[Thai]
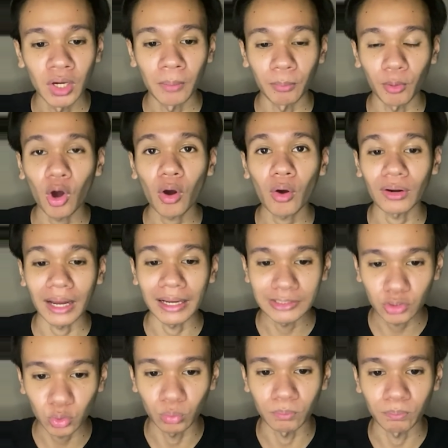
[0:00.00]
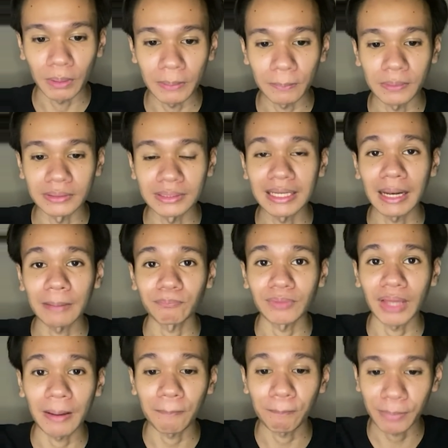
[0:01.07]
เพราะหลายจุดเป็นพื้นที่รับ
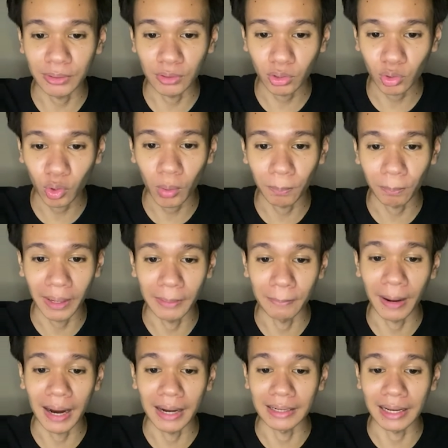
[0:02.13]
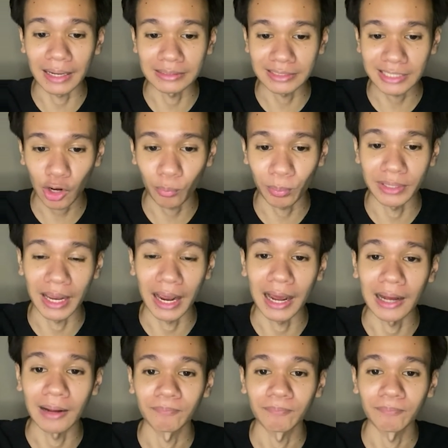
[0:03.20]
น้ำเป็นทอดๆไปผ่านทางเจ้าพระยา